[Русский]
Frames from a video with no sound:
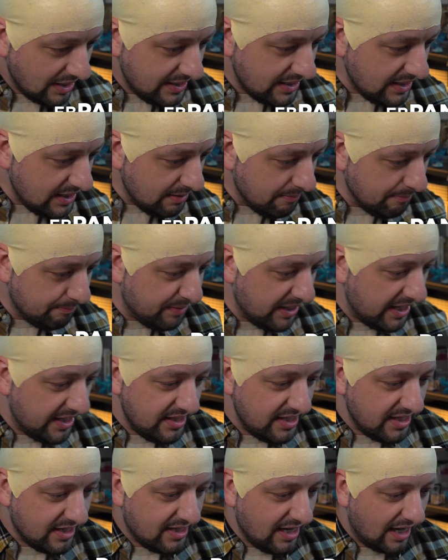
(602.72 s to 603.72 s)
И
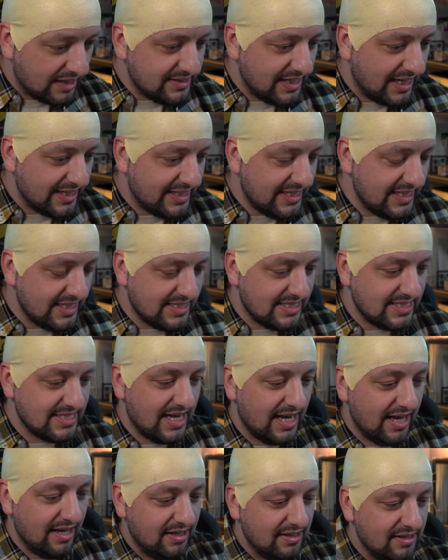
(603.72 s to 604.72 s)
Бенни
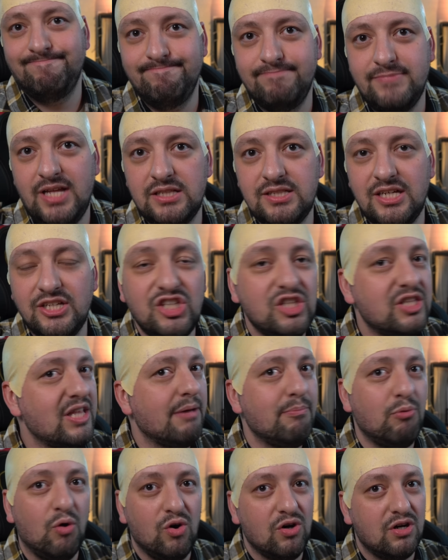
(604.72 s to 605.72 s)
Кадагидзе. Надо, не
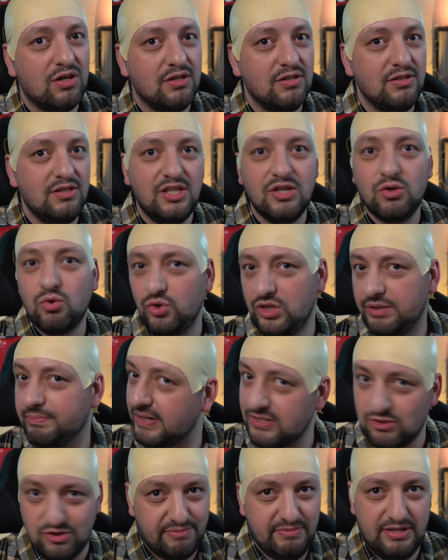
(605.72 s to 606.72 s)
дай бог, Иру, не
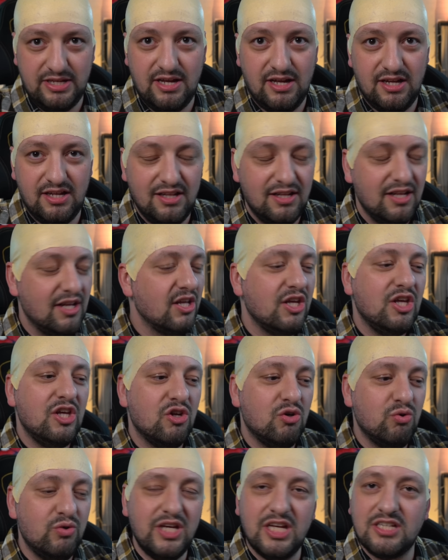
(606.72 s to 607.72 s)
позорь меня.
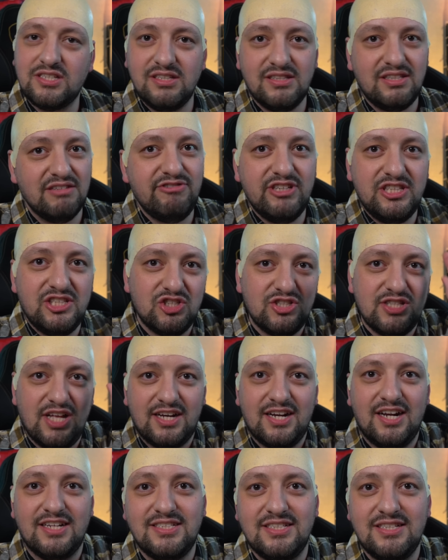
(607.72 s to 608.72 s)
Иру, если ты видишь на
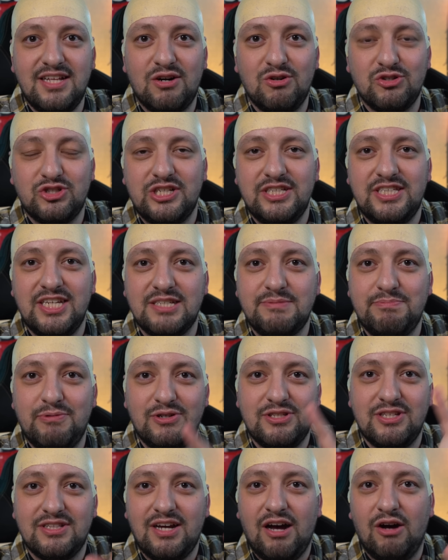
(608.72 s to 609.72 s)
красной дорожке, тебя
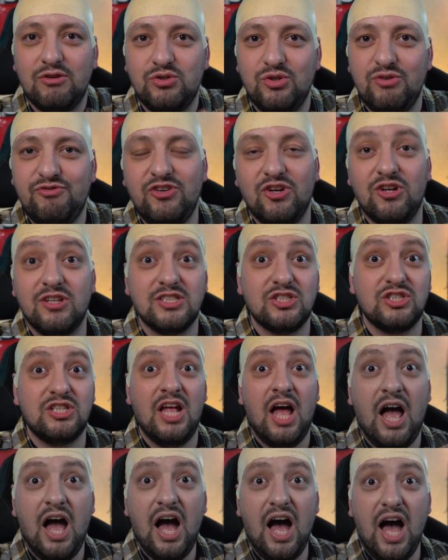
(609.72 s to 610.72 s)
спросят, how do you feel? Она скажет,
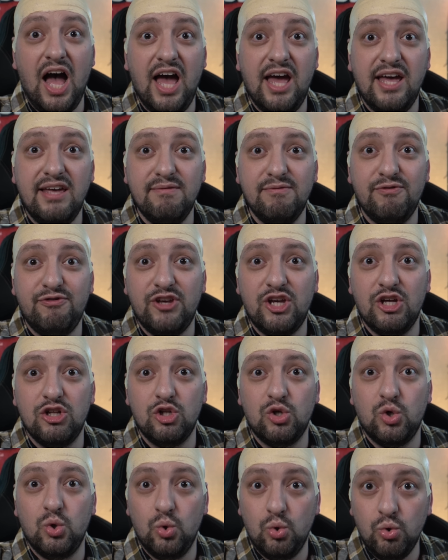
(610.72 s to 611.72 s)
I
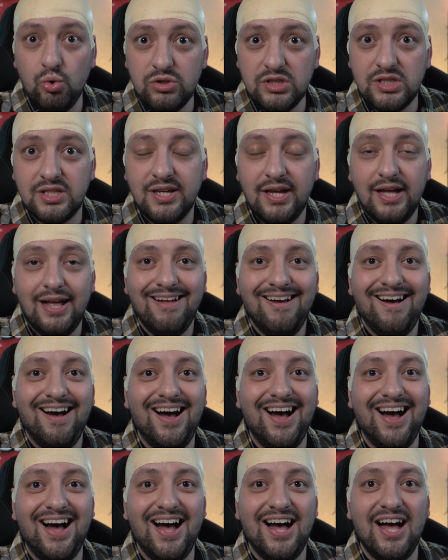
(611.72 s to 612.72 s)
feel good, uh,
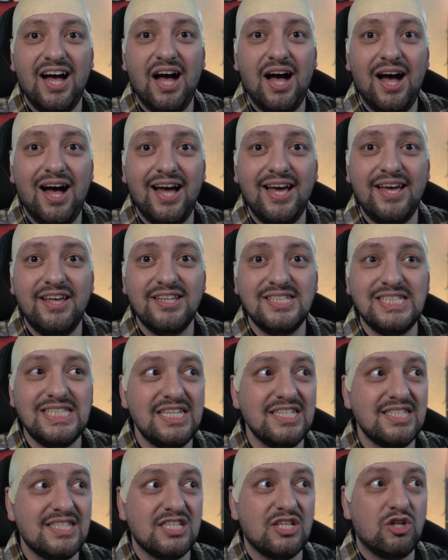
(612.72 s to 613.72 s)

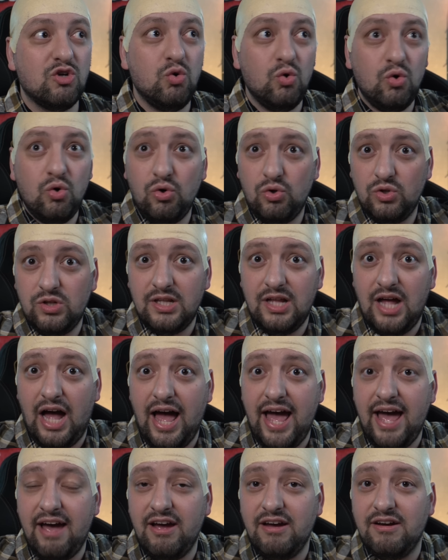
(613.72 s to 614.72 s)
I, it's cool
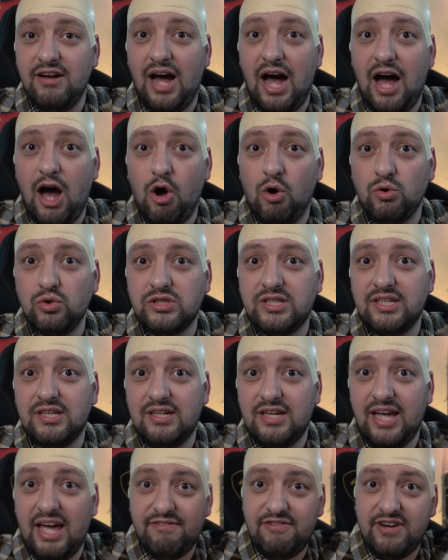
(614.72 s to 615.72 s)
out
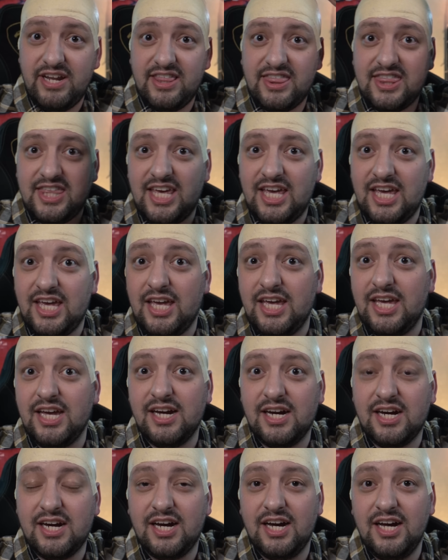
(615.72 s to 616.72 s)

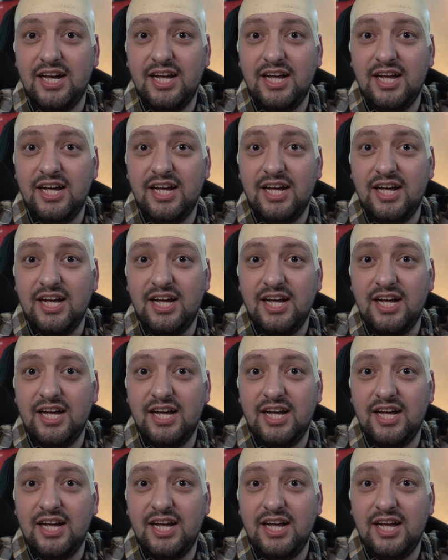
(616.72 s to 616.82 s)
everything.